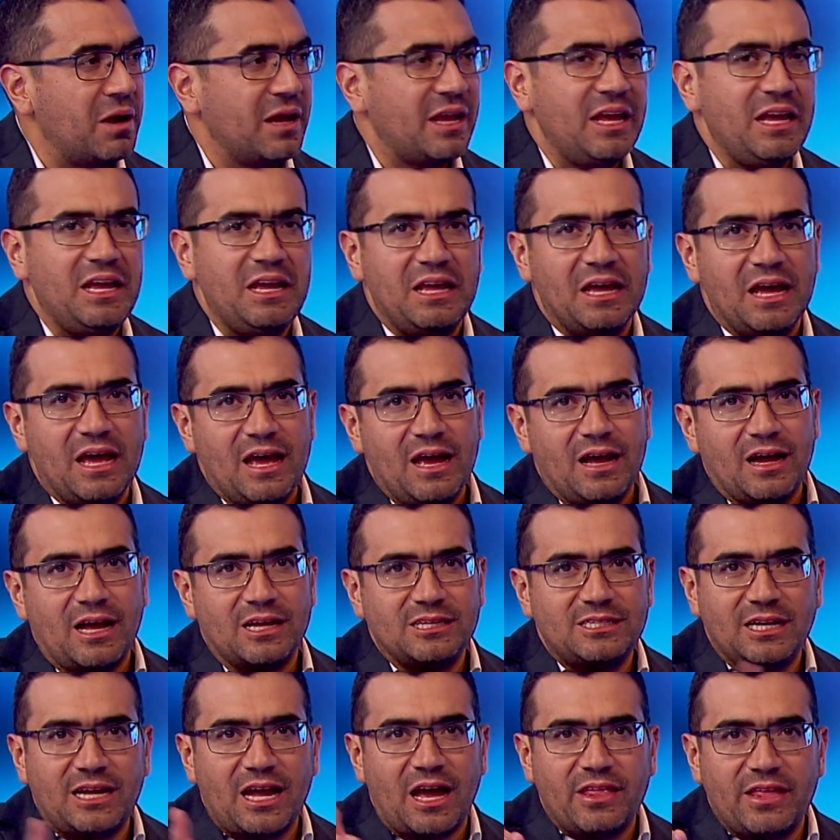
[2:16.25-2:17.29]
Aquí
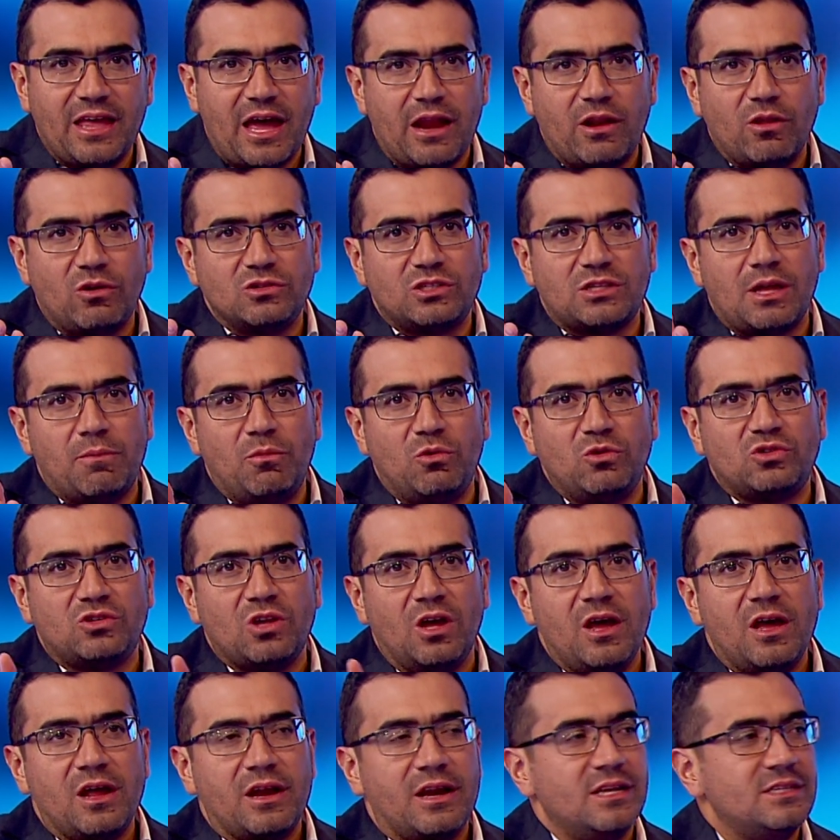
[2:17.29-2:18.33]
casi que a diario
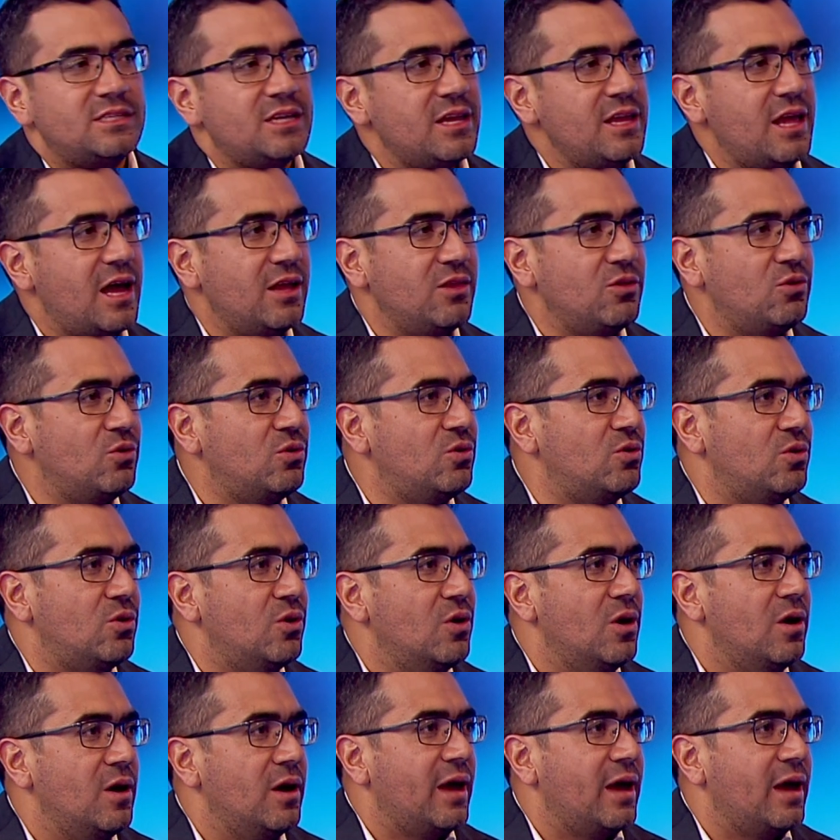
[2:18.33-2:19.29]
estamos reseñando